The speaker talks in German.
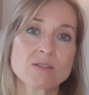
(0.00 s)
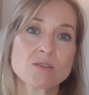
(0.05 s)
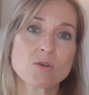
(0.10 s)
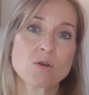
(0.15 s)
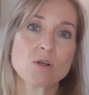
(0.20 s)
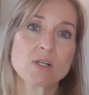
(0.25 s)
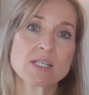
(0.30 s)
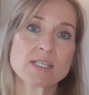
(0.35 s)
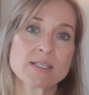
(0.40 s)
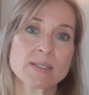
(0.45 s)

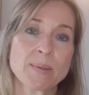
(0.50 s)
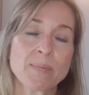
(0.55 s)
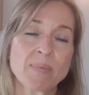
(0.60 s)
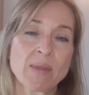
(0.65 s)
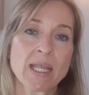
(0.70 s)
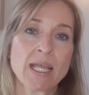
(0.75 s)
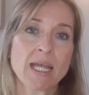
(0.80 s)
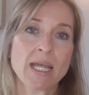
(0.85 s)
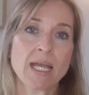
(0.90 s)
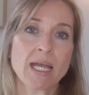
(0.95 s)
sollte.
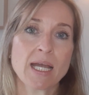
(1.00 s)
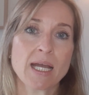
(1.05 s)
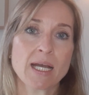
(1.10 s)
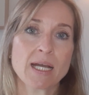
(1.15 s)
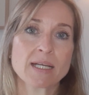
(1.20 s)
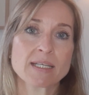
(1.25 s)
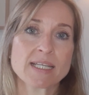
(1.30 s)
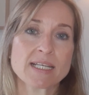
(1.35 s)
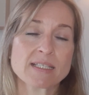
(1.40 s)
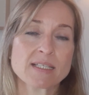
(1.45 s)

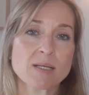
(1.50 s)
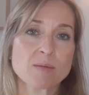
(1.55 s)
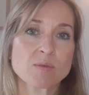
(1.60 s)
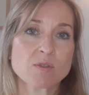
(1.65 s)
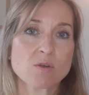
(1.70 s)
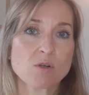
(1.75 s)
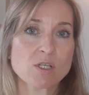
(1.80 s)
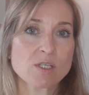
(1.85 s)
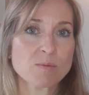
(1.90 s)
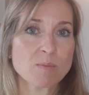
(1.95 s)
Äh,
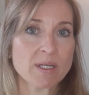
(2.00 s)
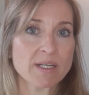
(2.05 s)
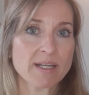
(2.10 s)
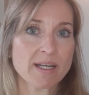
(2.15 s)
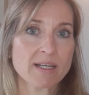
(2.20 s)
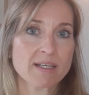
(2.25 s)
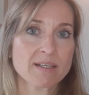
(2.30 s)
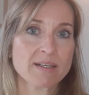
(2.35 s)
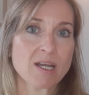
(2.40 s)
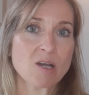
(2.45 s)
deshalb sollte man
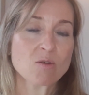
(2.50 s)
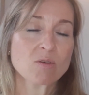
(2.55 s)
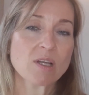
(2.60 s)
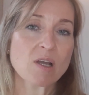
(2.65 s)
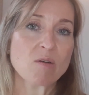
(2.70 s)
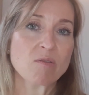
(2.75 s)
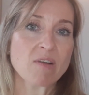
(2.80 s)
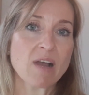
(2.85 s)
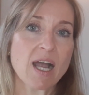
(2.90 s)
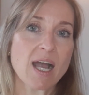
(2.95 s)
da genau
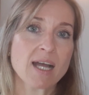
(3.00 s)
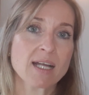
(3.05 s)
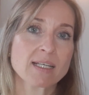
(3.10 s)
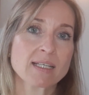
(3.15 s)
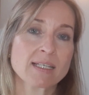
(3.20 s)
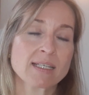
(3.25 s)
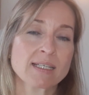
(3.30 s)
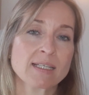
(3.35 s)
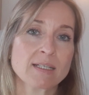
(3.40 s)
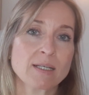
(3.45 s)
darauf
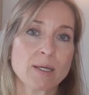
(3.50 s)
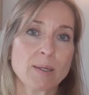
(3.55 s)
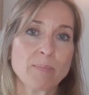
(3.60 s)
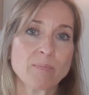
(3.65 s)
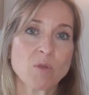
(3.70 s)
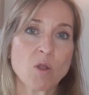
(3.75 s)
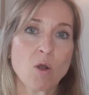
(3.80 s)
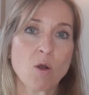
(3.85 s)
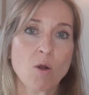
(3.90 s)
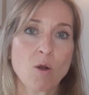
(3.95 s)
achten,
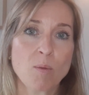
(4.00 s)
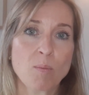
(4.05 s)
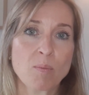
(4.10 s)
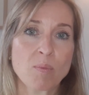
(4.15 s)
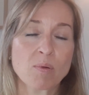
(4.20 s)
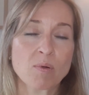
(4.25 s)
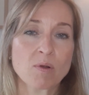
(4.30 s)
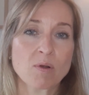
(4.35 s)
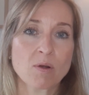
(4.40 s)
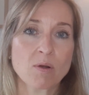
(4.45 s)
ähm,
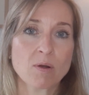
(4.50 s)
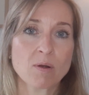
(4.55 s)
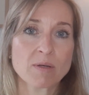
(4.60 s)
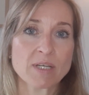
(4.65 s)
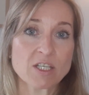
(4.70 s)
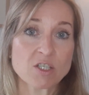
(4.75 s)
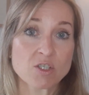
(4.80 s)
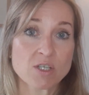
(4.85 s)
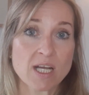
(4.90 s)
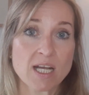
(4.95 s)
ob
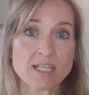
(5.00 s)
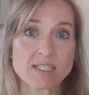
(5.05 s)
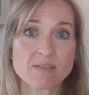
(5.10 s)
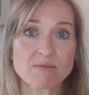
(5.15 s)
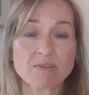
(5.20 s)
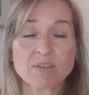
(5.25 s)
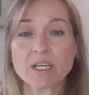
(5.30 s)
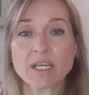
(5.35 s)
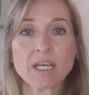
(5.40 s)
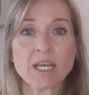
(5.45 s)
äh, der
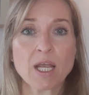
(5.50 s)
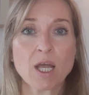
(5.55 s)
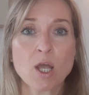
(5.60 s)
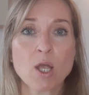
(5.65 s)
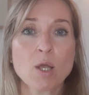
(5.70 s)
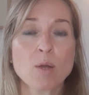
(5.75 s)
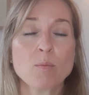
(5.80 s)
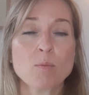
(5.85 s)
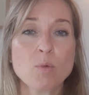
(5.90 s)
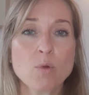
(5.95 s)
Straßenverkehr
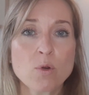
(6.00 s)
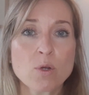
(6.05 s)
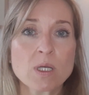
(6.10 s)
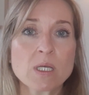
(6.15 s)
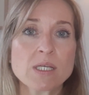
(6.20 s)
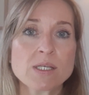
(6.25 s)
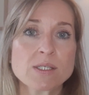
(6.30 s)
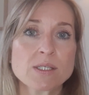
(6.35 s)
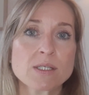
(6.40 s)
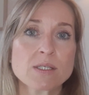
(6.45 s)

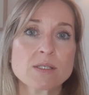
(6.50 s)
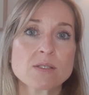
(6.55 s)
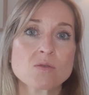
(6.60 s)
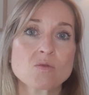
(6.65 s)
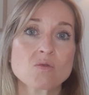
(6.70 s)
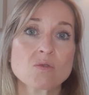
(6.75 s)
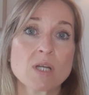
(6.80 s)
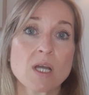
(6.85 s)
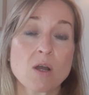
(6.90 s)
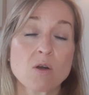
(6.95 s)
möglich
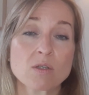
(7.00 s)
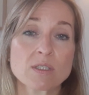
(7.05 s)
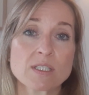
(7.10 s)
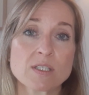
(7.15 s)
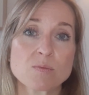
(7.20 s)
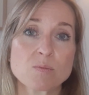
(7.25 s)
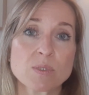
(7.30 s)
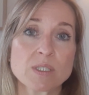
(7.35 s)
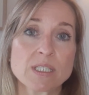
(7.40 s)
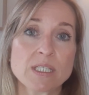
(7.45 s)
ist oder auch
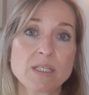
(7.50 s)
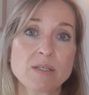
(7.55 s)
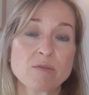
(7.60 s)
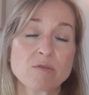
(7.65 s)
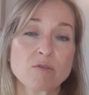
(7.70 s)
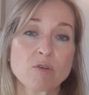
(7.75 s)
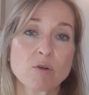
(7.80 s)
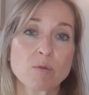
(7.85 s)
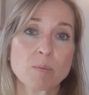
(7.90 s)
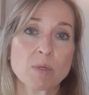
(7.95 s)
das
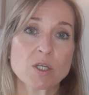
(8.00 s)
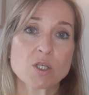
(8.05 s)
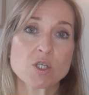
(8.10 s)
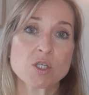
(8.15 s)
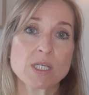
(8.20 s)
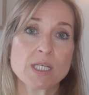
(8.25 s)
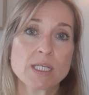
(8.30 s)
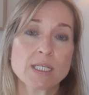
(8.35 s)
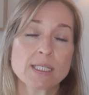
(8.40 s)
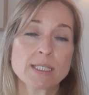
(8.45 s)
Bedienen von
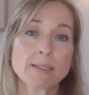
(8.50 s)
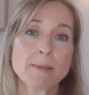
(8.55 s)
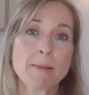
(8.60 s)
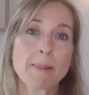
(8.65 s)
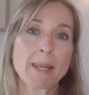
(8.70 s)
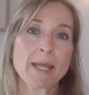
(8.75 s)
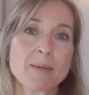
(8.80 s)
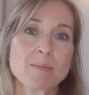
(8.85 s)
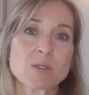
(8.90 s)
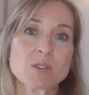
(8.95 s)
Maschinen.
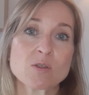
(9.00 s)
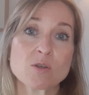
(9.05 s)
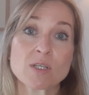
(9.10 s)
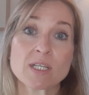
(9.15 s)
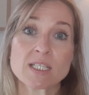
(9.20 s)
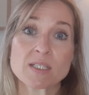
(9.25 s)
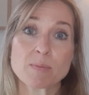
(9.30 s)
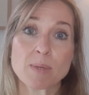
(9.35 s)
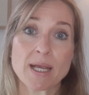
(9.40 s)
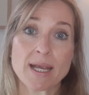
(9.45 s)

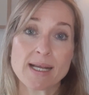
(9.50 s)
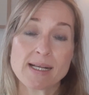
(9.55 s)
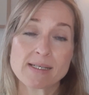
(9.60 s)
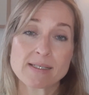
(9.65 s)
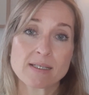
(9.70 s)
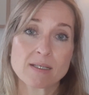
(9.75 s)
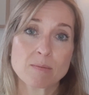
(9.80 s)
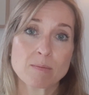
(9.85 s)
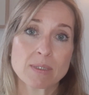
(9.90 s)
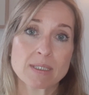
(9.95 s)
Besonders besonders bei
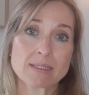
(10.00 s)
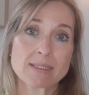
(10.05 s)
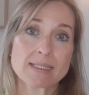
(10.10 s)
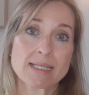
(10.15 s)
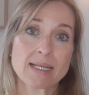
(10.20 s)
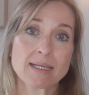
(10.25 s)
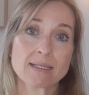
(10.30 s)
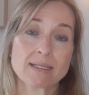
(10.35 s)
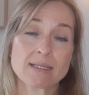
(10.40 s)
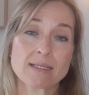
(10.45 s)
älteren
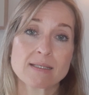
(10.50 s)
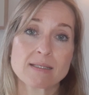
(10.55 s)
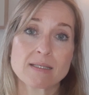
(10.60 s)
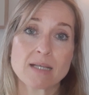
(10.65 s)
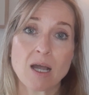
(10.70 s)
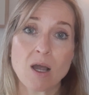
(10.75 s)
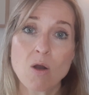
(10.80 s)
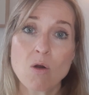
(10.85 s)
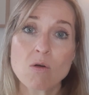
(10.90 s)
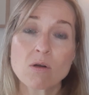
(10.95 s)
Patienten
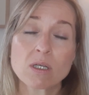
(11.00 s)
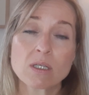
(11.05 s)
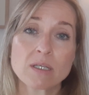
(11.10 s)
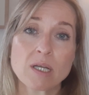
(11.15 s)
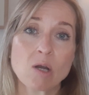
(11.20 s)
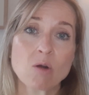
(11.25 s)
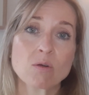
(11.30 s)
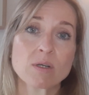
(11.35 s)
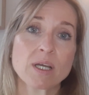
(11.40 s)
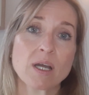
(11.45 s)
ist auch
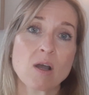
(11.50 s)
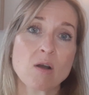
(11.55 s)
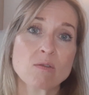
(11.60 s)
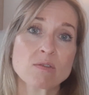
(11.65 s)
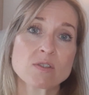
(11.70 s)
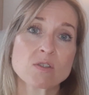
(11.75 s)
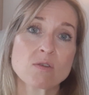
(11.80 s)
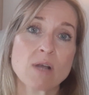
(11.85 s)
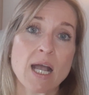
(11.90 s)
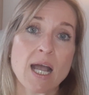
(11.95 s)
genau
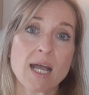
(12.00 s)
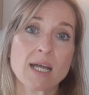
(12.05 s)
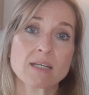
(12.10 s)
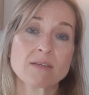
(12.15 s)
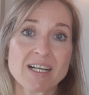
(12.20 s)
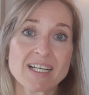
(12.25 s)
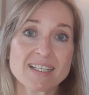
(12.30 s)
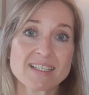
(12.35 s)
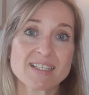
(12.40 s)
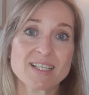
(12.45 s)
darauf zu
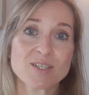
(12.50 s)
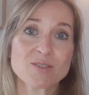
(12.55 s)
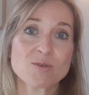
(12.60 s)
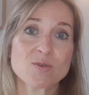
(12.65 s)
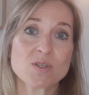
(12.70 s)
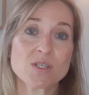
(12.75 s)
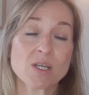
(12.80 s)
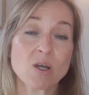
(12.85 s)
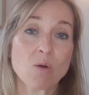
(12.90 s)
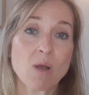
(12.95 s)
achten, weil das
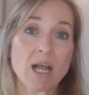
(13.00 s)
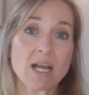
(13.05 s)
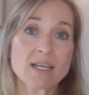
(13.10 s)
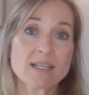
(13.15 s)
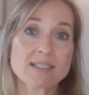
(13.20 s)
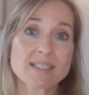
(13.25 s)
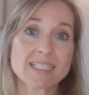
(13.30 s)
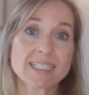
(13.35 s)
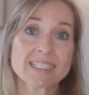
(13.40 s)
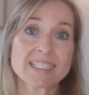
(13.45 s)
natürlich auch
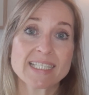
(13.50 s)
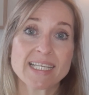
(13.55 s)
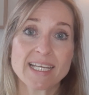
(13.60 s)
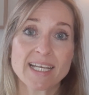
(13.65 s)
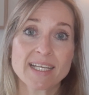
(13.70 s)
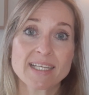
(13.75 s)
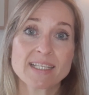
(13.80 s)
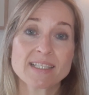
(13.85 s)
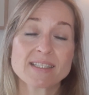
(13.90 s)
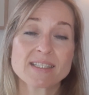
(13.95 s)
alles
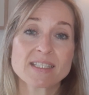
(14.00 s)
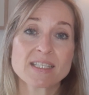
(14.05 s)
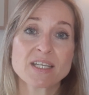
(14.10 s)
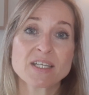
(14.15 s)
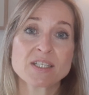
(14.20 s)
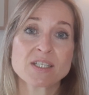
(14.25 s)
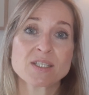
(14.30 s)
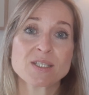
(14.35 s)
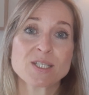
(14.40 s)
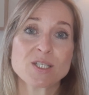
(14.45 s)
Kriterien
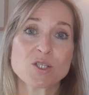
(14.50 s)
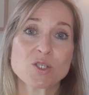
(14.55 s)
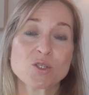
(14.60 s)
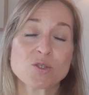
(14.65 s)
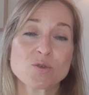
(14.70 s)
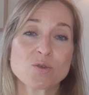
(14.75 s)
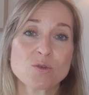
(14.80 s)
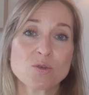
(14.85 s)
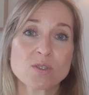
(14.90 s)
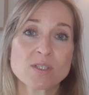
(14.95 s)
sind, die
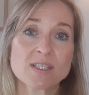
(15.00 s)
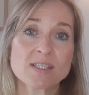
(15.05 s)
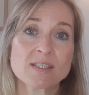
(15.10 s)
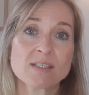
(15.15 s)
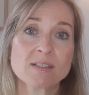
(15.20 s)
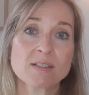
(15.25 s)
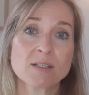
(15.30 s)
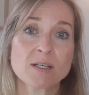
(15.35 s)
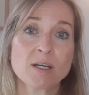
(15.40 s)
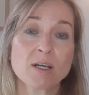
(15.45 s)

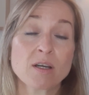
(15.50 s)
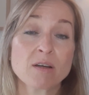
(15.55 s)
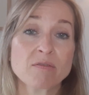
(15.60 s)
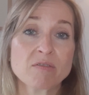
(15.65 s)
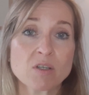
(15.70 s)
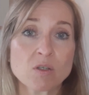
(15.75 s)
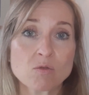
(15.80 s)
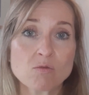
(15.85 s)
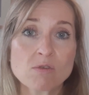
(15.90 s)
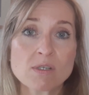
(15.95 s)
Stürze äh,
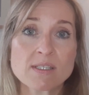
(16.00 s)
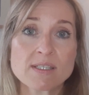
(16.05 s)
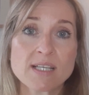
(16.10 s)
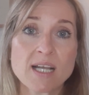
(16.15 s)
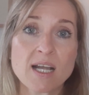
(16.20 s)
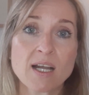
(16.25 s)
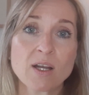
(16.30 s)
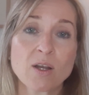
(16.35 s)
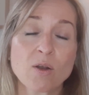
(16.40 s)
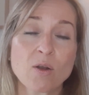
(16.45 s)

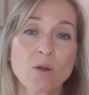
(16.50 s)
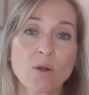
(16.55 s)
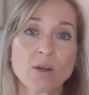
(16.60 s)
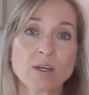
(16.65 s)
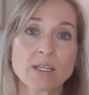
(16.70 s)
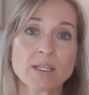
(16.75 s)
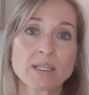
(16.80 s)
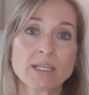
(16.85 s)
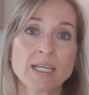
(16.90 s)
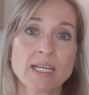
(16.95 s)
verursachen
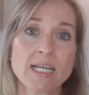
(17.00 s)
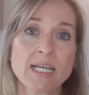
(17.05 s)
können.